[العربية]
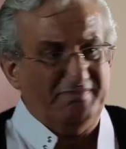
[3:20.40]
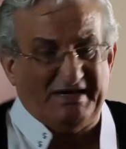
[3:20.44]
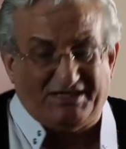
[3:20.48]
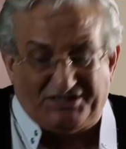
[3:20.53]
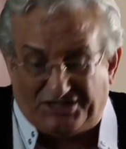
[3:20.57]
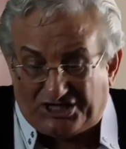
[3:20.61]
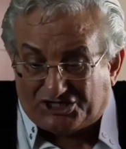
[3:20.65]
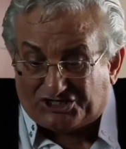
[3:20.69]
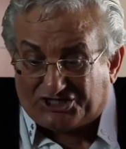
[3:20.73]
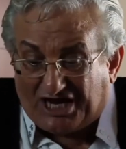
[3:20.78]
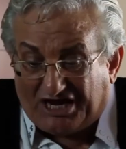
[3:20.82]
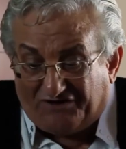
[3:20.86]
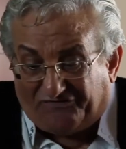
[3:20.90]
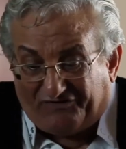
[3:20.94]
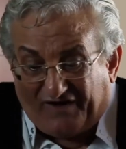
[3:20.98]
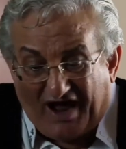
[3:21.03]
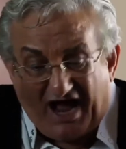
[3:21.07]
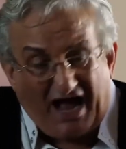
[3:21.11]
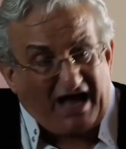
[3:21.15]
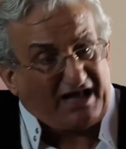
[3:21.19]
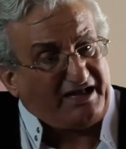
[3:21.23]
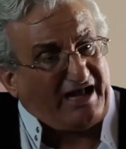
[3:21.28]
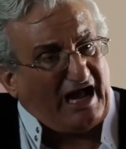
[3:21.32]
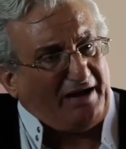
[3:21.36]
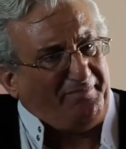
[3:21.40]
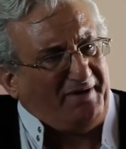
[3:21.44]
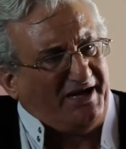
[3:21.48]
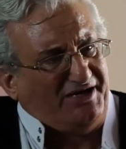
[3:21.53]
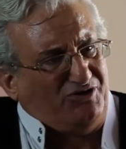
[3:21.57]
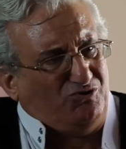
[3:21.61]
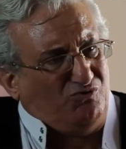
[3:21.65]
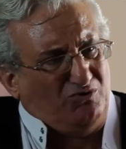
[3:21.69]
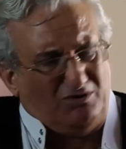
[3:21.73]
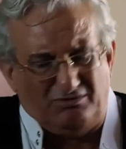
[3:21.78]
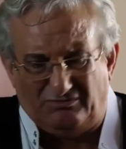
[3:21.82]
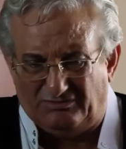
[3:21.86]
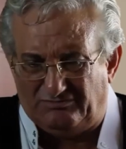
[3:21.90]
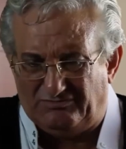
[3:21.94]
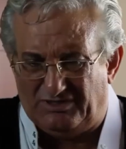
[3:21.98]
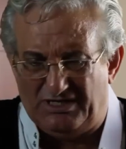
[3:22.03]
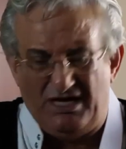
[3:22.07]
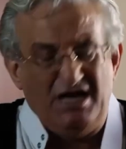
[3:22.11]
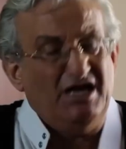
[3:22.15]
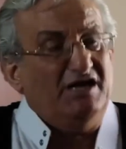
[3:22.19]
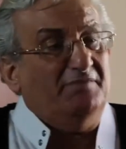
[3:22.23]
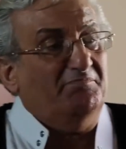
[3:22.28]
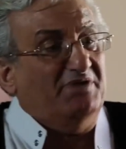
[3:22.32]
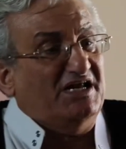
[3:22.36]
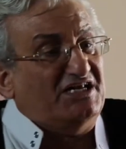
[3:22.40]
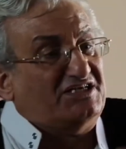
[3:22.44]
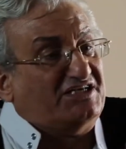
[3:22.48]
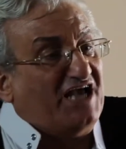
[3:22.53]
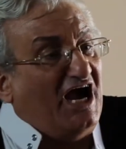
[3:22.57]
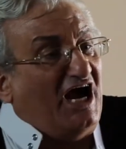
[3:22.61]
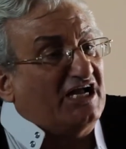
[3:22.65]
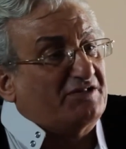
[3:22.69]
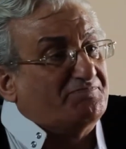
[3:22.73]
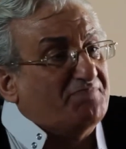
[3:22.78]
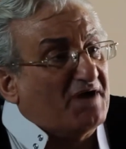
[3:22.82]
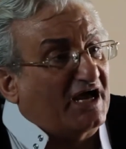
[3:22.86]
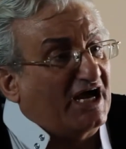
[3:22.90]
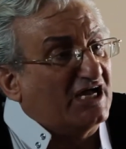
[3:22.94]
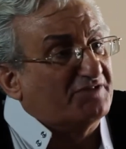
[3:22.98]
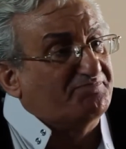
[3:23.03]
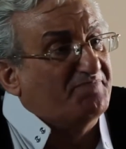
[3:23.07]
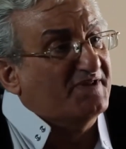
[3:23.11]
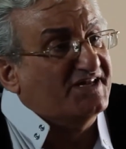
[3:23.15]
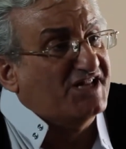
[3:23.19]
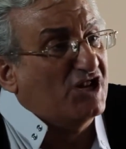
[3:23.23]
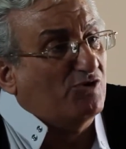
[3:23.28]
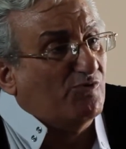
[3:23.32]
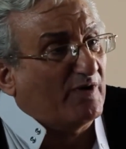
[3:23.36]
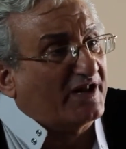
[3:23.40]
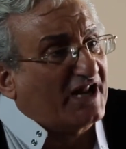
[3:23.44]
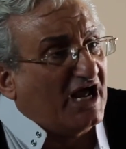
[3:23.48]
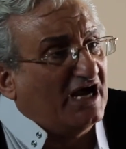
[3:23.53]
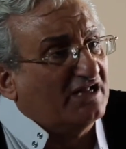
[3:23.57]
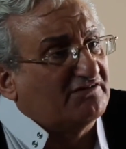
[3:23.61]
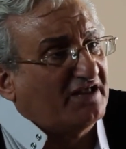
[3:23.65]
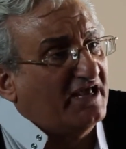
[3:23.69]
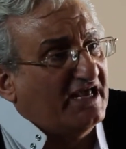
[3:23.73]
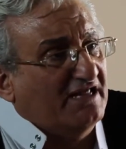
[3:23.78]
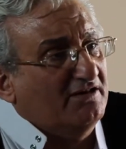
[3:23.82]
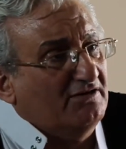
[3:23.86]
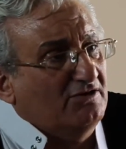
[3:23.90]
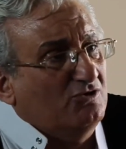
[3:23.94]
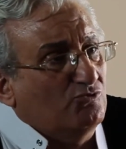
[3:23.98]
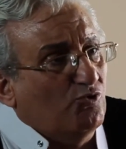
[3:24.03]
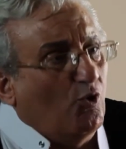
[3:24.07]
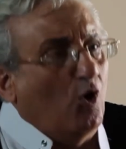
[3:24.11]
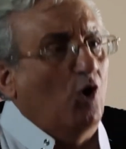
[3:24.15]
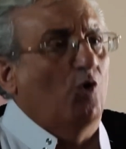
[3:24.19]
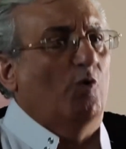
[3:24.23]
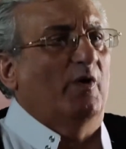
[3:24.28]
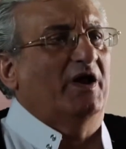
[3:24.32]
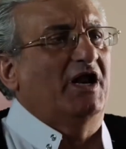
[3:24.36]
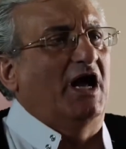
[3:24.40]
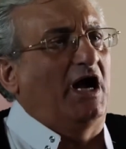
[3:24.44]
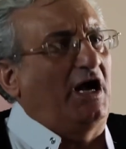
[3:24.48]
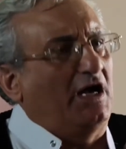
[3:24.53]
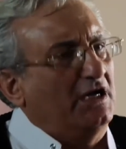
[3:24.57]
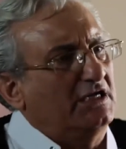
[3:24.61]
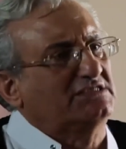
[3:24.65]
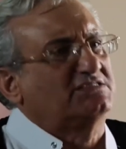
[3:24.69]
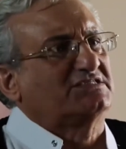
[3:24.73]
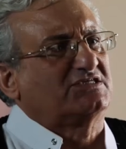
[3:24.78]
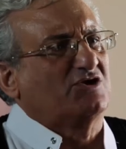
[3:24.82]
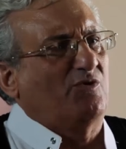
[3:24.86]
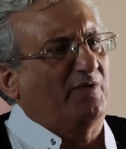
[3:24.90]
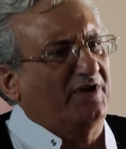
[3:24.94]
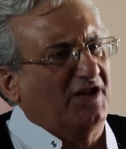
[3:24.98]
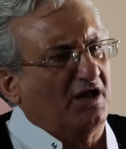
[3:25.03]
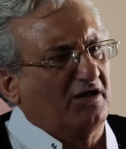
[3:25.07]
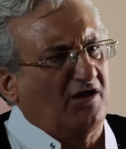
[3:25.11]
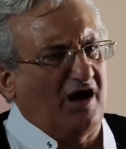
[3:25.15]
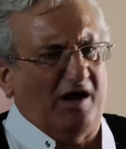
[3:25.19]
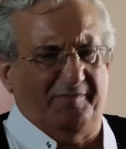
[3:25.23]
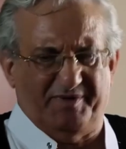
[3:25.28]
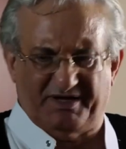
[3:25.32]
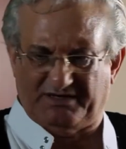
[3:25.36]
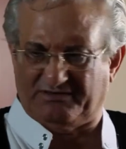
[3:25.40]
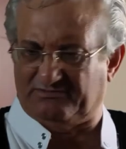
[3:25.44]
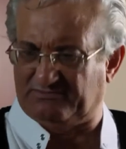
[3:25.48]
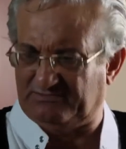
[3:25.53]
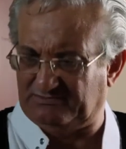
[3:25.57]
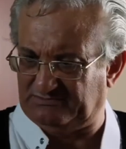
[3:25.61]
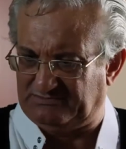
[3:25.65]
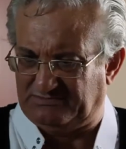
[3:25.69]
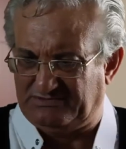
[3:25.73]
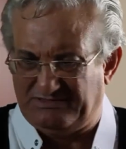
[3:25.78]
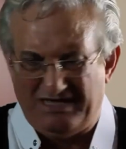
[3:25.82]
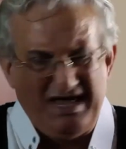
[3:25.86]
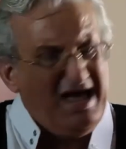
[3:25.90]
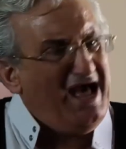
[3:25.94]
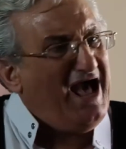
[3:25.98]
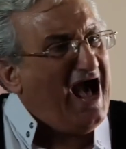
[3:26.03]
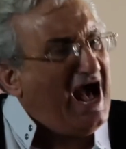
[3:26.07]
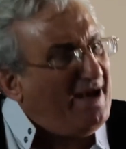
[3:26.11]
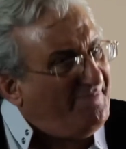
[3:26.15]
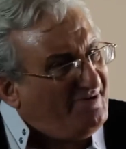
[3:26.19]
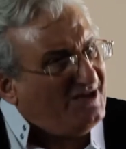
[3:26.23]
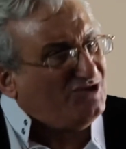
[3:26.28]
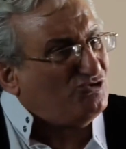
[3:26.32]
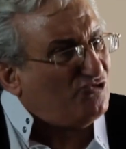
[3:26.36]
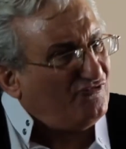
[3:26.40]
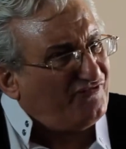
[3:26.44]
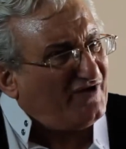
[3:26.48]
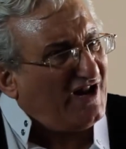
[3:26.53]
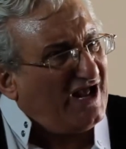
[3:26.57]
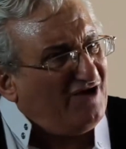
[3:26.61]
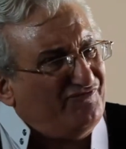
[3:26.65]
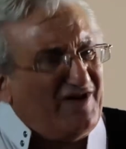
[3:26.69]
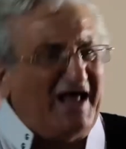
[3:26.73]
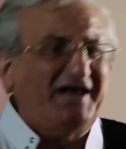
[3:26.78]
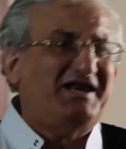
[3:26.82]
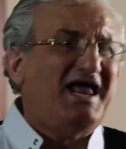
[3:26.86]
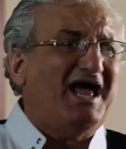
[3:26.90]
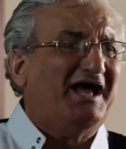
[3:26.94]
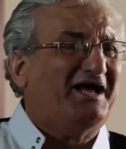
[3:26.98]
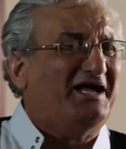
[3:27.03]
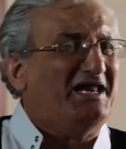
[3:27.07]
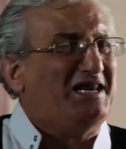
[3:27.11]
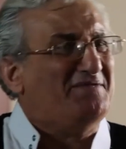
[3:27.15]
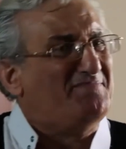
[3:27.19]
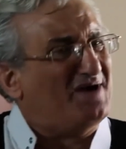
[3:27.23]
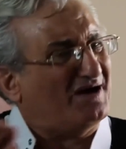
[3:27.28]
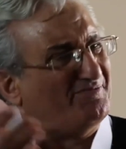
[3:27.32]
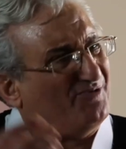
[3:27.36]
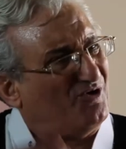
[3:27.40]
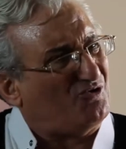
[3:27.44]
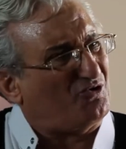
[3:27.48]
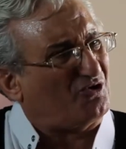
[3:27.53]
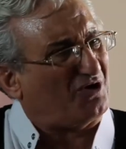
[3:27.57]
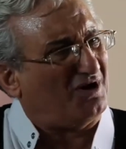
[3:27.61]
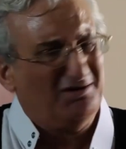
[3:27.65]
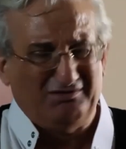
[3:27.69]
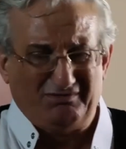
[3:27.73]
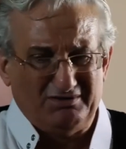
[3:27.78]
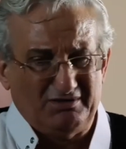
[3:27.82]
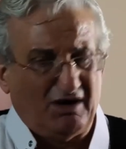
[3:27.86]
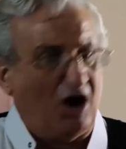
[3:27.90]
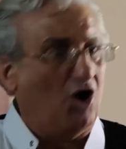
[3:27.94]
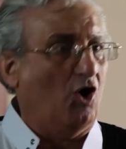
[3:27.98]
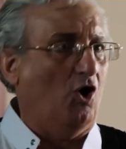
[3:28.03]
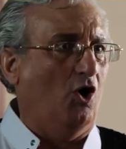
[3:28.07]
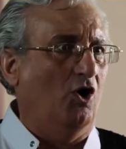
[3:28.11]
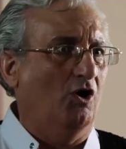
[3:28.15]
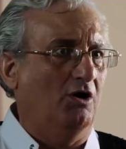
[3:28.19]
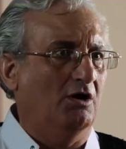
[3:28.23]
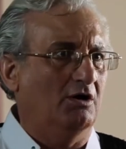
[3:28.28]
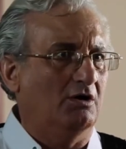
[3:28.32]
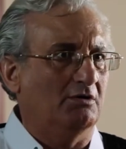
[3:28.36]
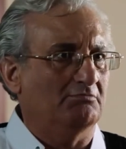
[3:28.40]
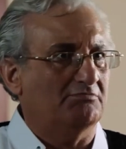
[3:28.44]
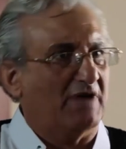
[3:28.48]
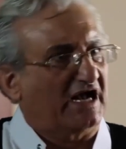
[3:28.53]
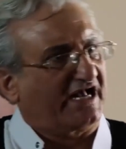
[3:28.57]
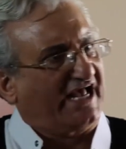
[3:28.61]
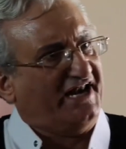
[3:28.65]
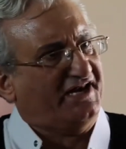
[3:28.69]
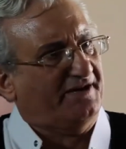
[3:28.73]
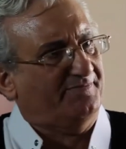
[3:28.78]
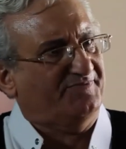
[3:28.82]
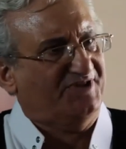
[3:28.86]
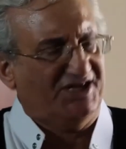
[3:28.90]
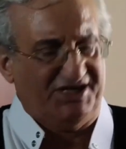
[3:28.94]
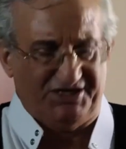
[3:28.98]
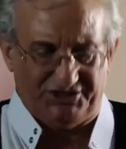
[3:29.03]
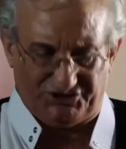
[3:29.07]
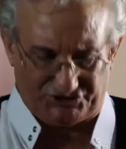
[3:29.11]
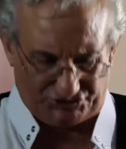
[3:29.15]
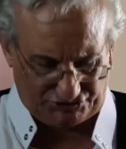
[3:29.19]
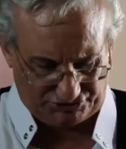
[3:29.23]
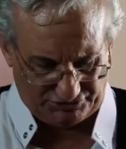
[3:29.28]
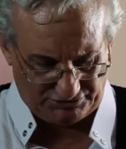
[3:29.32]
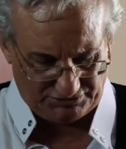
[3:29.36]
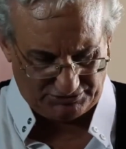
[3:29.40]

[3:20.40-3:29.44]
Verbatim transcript: انت شايفه يا حاج عمايله من ساعه ما خد مني الورقتين وهو لا حس ولا خبر قابلته في الحفله قال لي هكلمك بكره اهو ما كلمنيش